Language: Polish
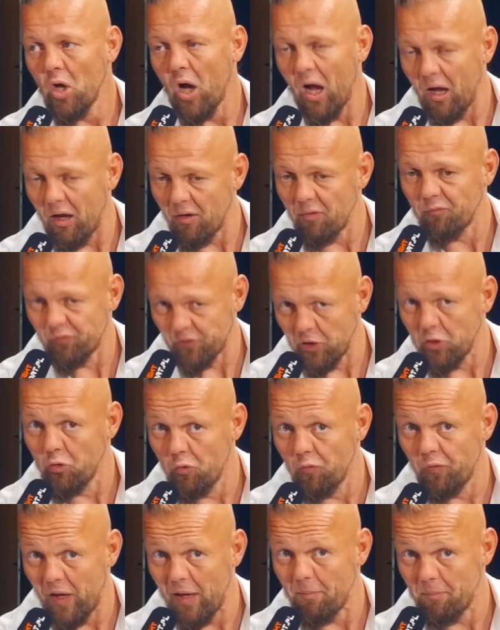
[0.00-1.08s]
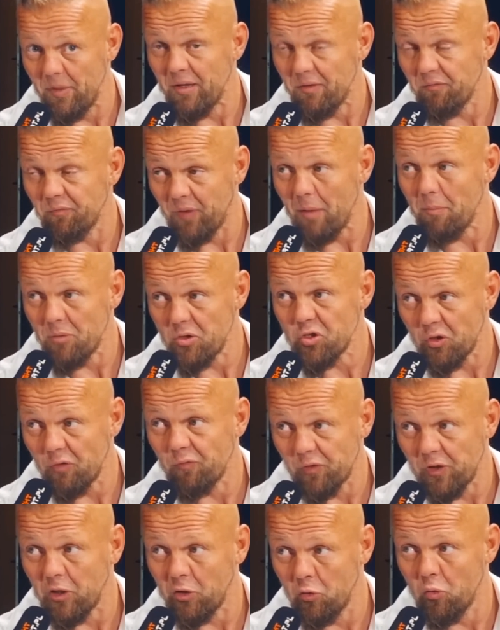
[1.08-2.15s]
A w ringu wiemy, wiemy, że w
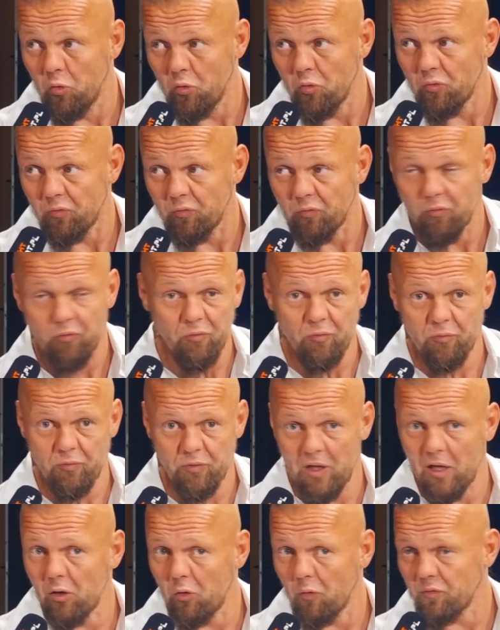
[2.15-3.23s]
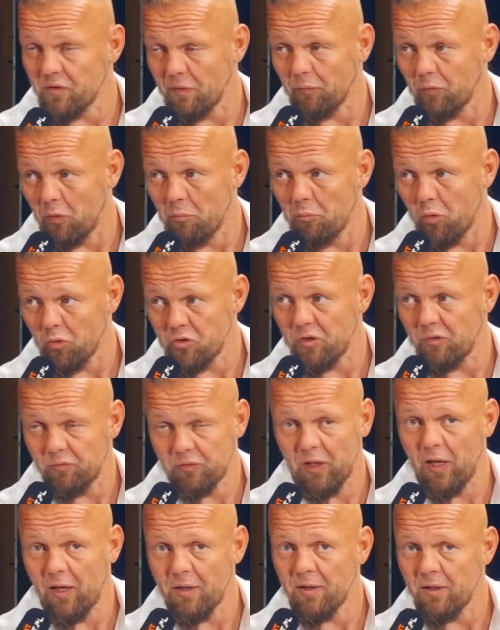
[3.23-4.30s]
ringu, nie tylko w zawodowym boksie,
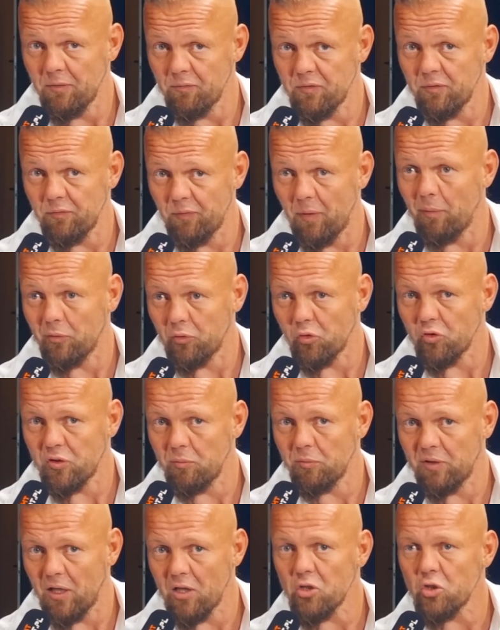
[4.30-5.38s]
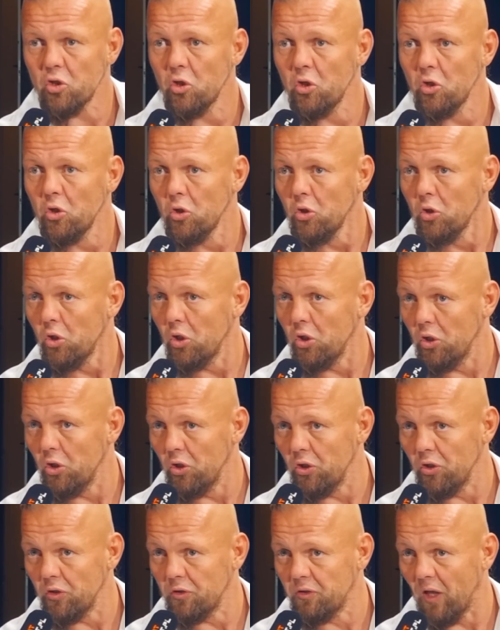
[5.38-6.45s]
ten, w amatorskim też,
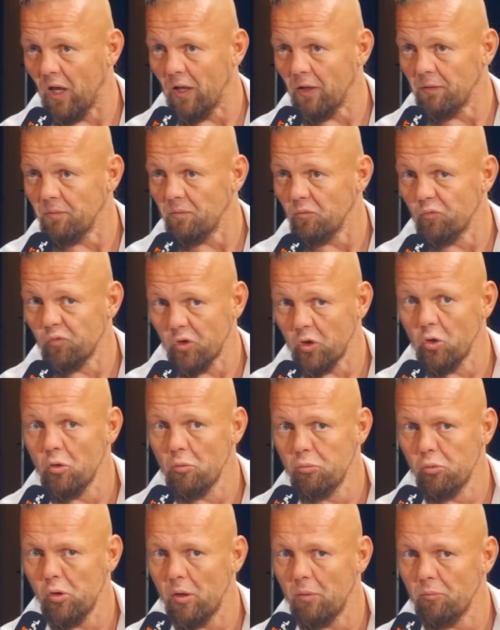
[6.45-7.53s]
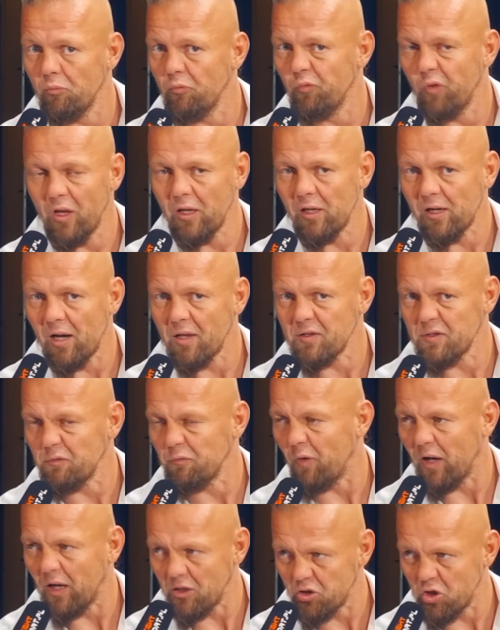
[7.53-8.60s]
yy, ten, w ringu byłem wiele razy,
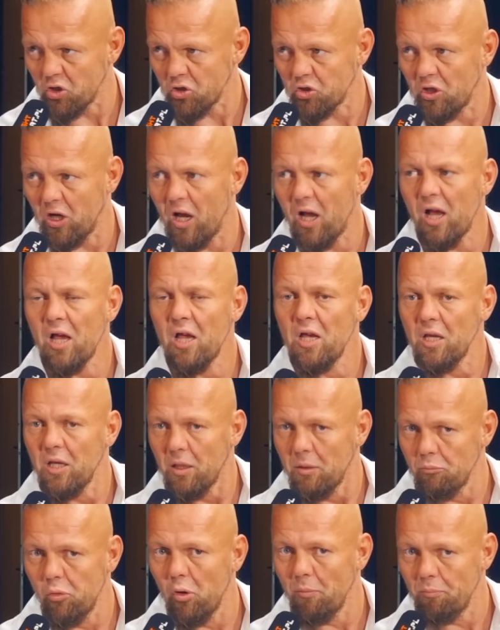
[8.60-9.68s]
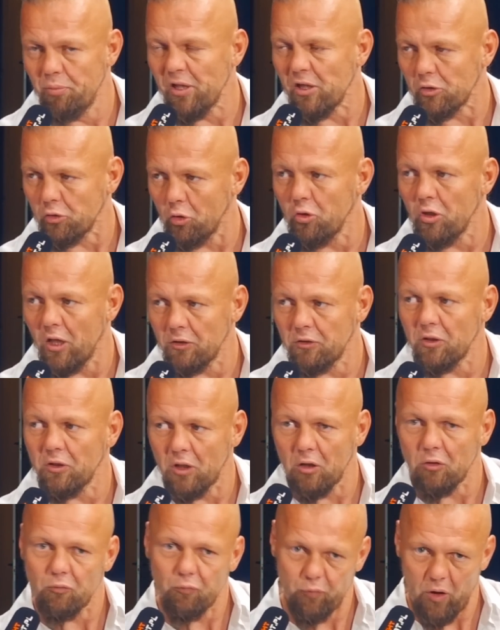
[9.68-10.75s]
waga ciężka, byłem pierdolnięty
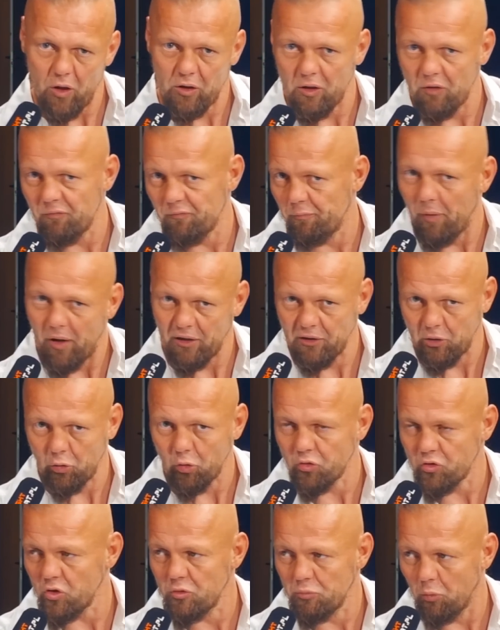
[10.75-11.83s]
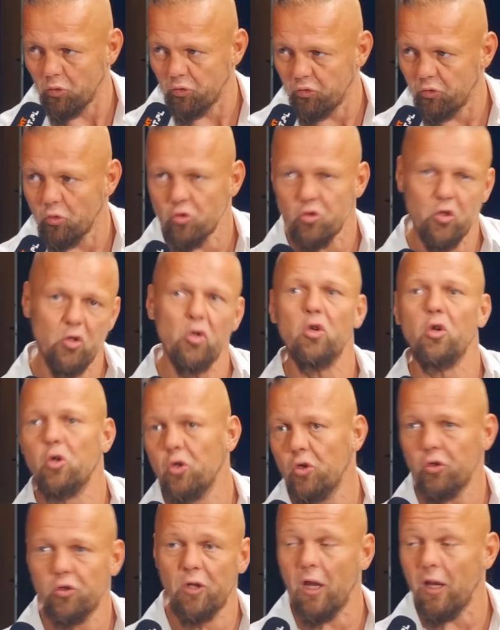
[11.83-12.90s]
tak wakiem w banie dosyć mocno, że
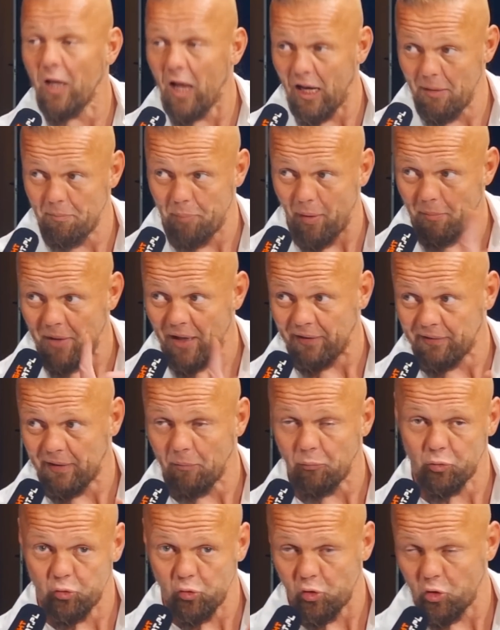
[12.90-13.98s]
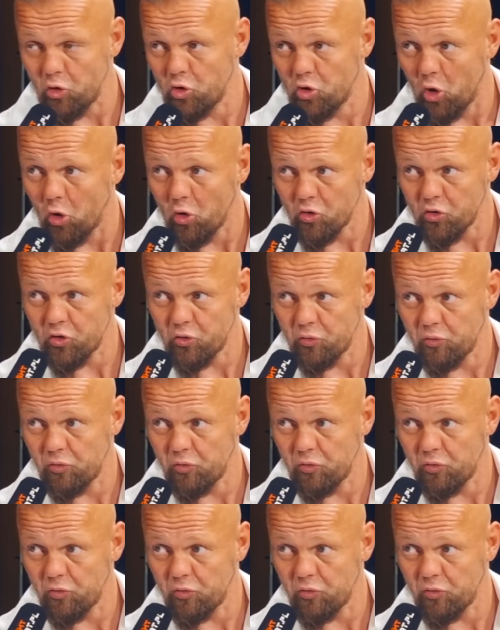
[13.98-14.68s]
yy, ten, ale pamiętam, który cios,